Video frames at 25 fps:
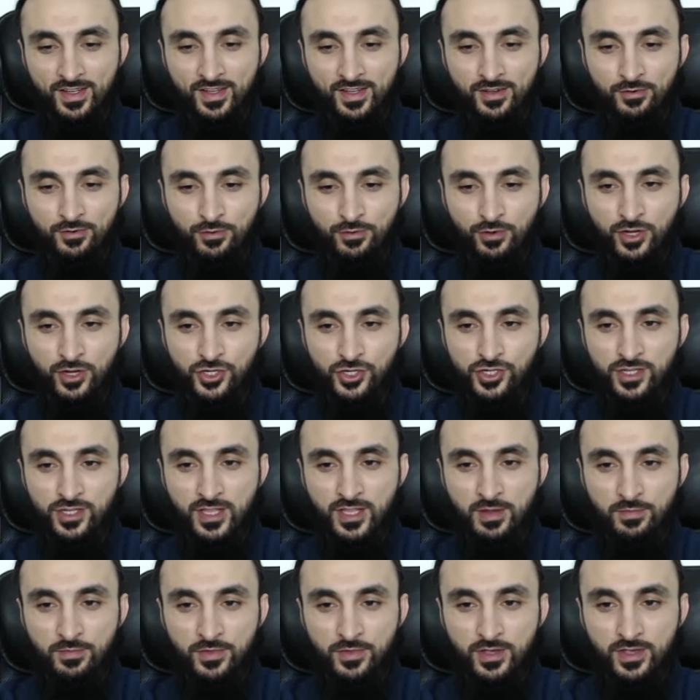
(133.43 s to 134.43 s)
Укажи
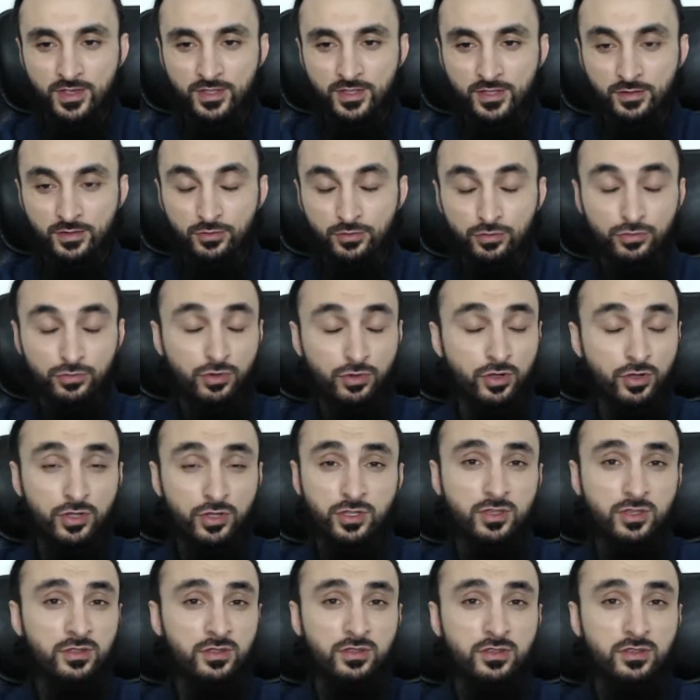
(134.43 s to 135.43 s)
нам на это. Ну, только
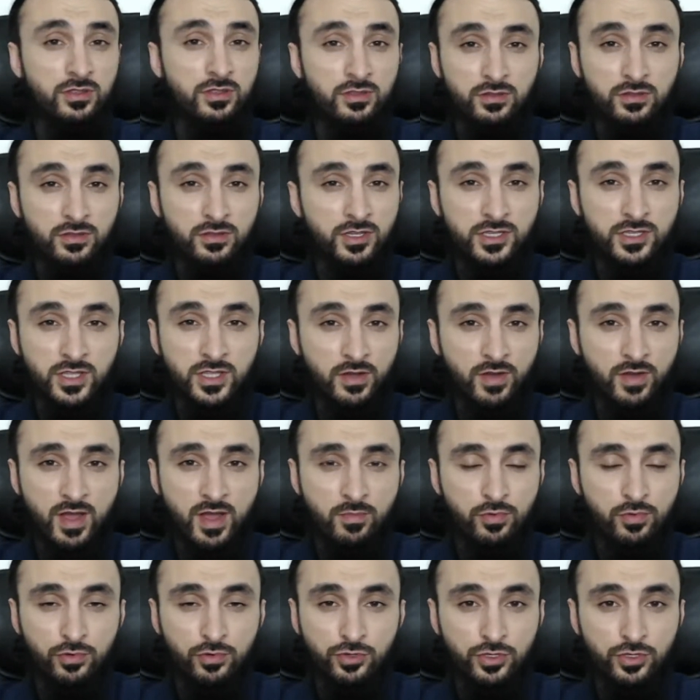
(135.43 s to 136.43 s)
не, не, не слова
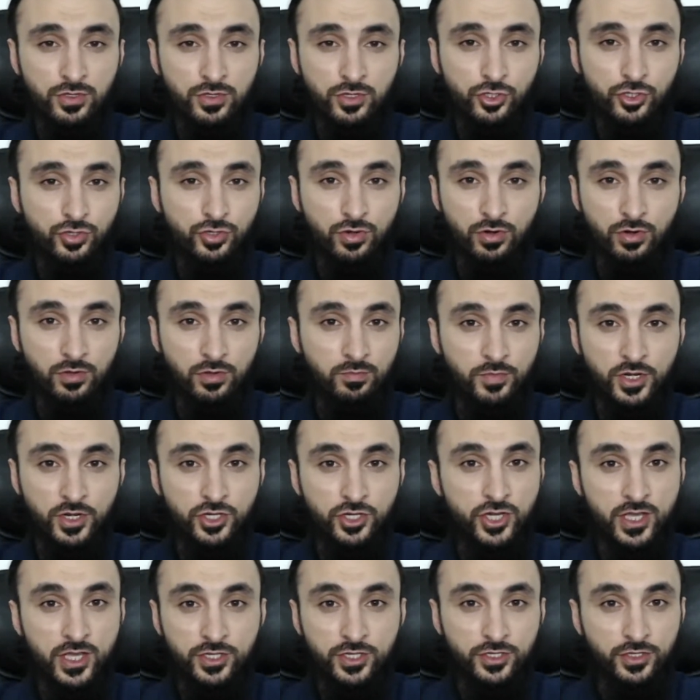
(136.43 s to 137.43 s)
Путина, что он
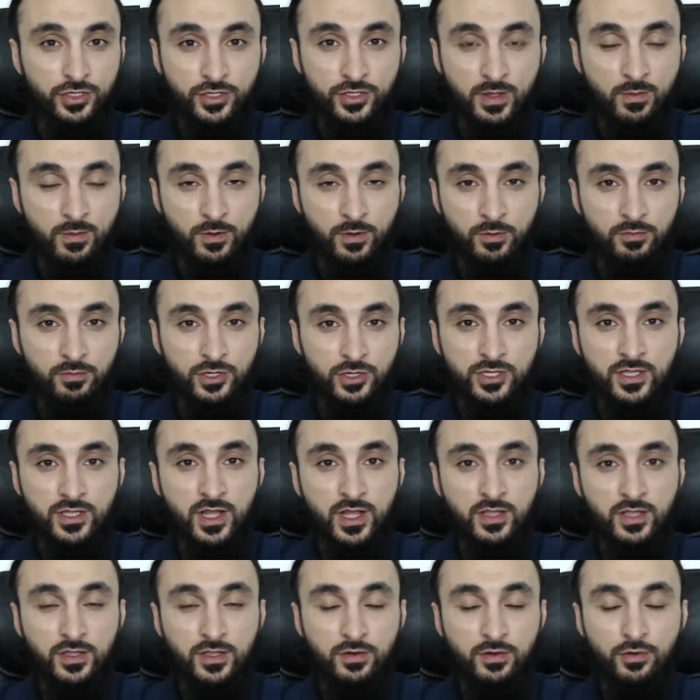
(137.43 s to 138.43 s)
причастен там, к
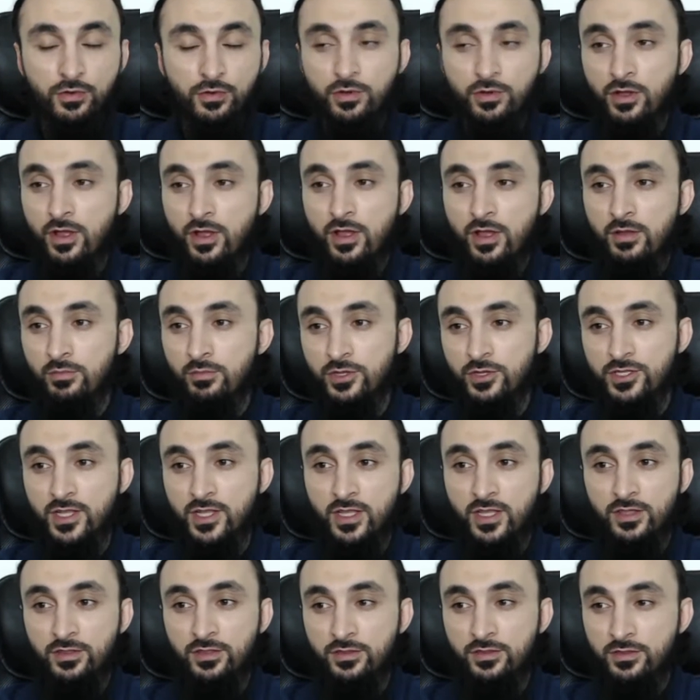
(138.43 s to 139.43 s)
Бесланову,
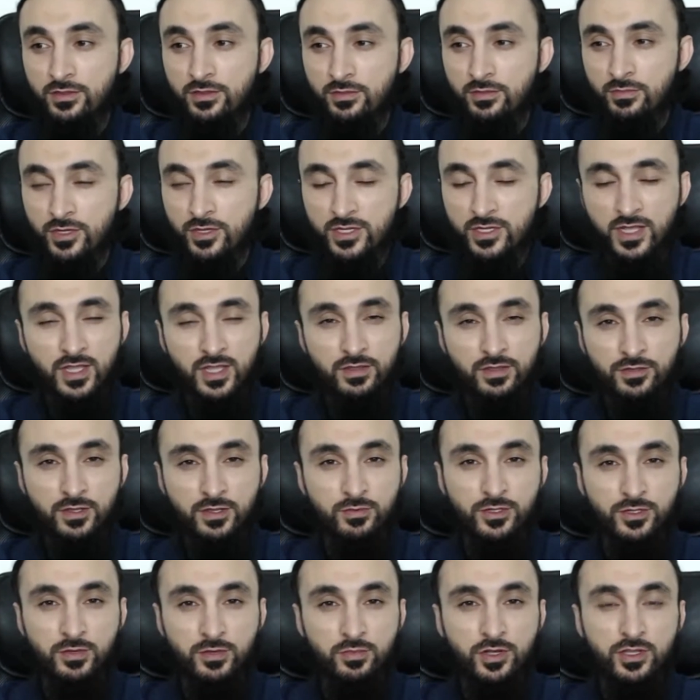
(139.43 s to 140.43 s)
беслан, беслановским
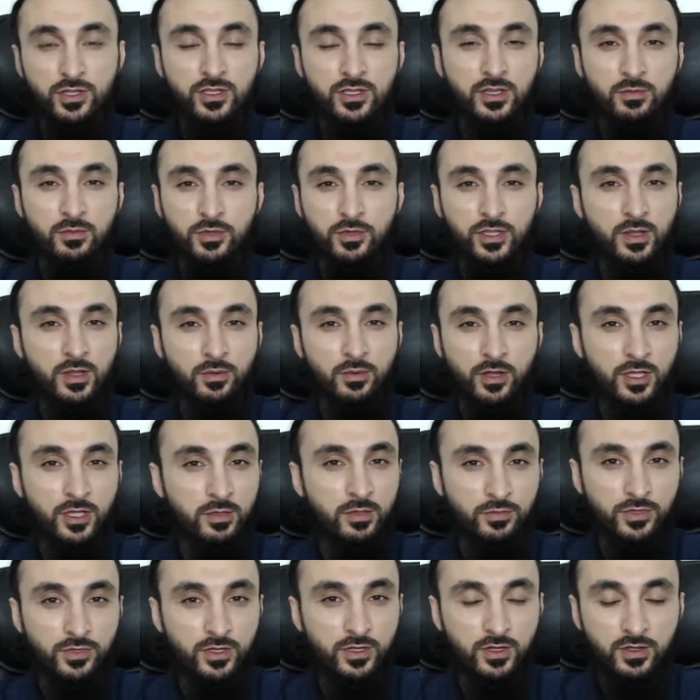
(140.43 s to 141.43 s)
событиям и там
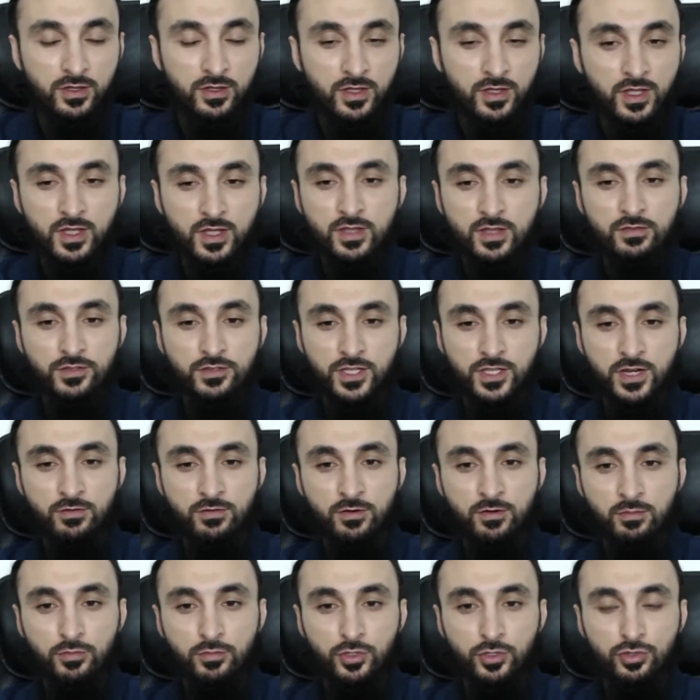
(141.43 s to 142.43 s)
каким-то
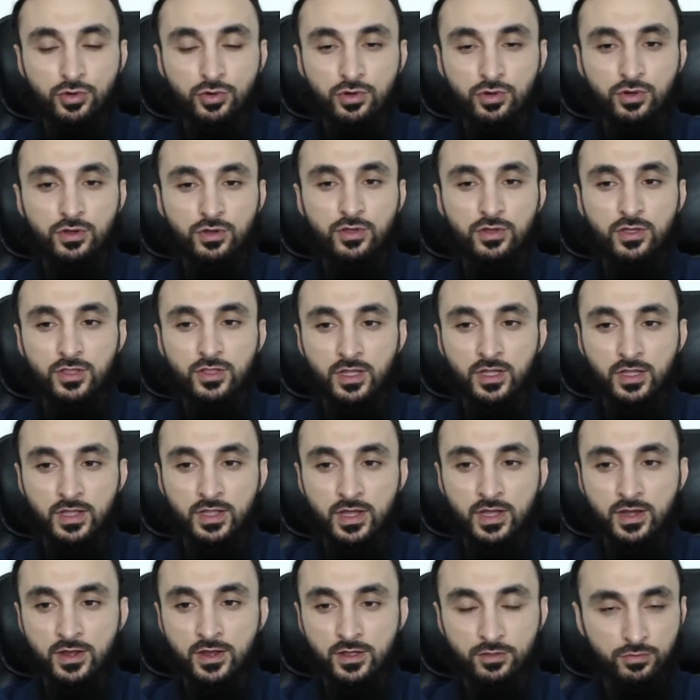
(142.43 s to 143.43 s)
взрывом метро и так
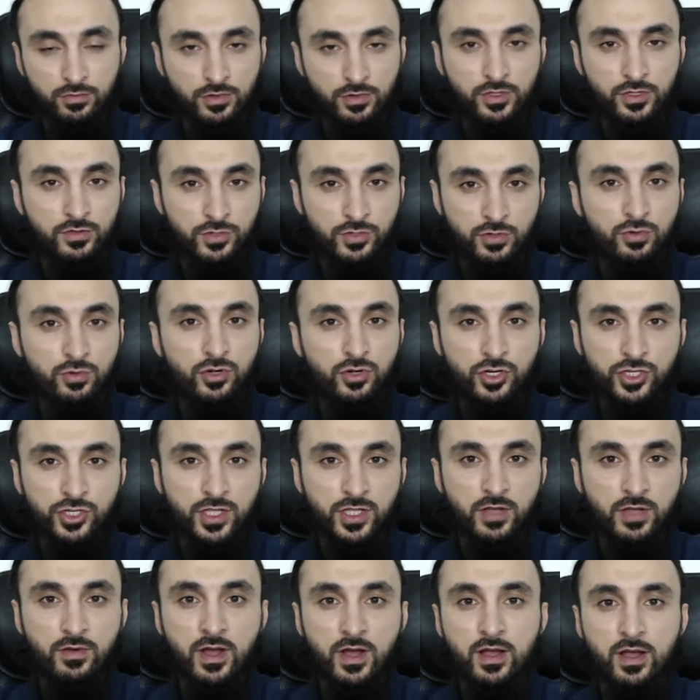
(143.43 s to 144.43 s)
далее. Ну, это всего лишь
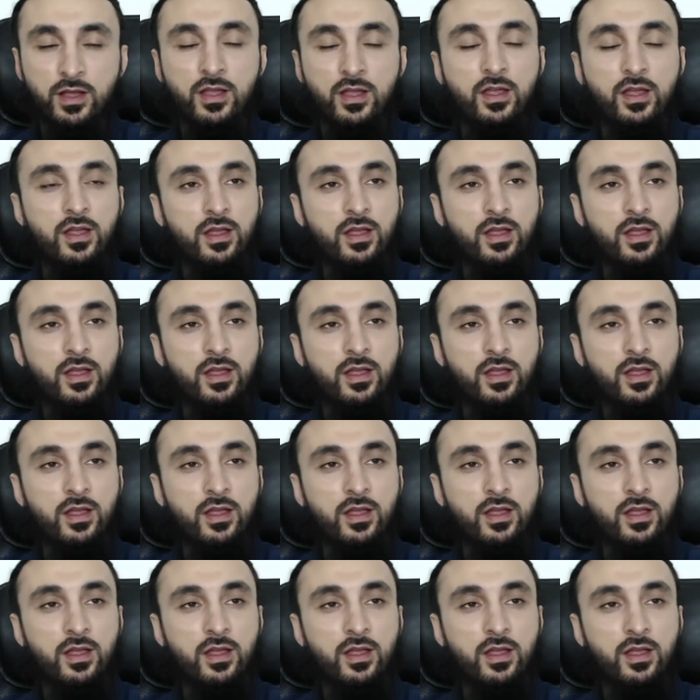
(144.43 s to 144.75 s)
слова.